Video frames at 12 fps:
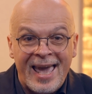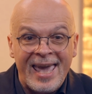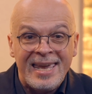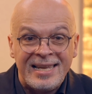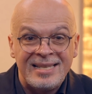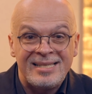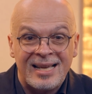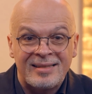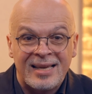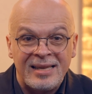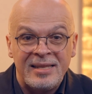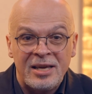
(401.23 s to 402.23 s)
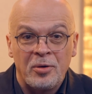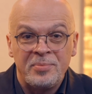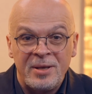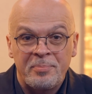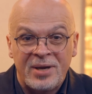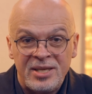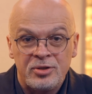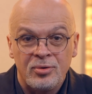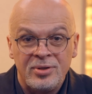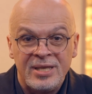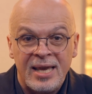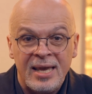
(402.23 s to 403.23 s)
et il les a traînés comme des
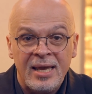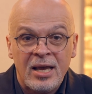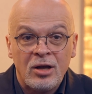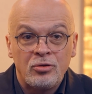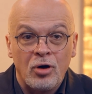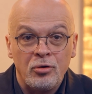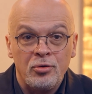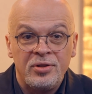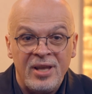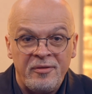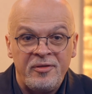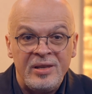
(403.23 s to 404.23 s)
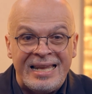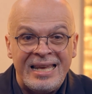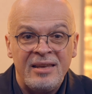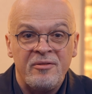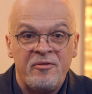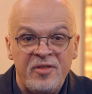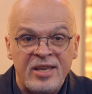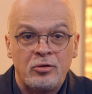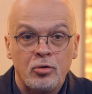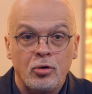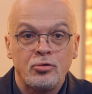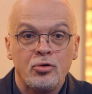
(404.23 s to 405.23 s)
prisonniers dans le défilé
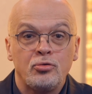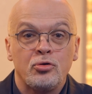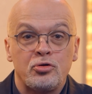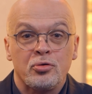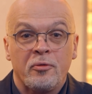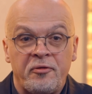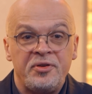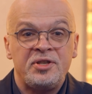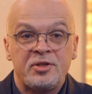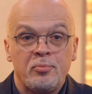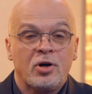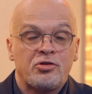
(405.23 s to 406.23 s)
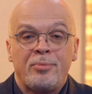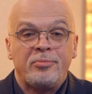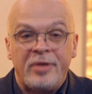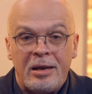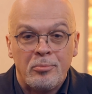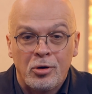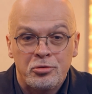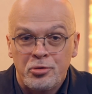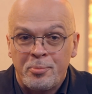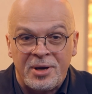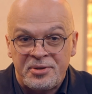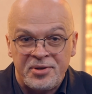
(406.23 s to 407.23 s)
victorieux de son fils. Moi, j'aime tellement ce
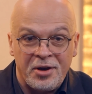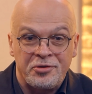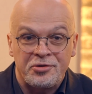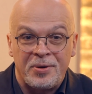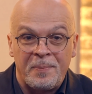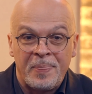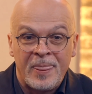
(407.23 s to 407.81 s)
passage.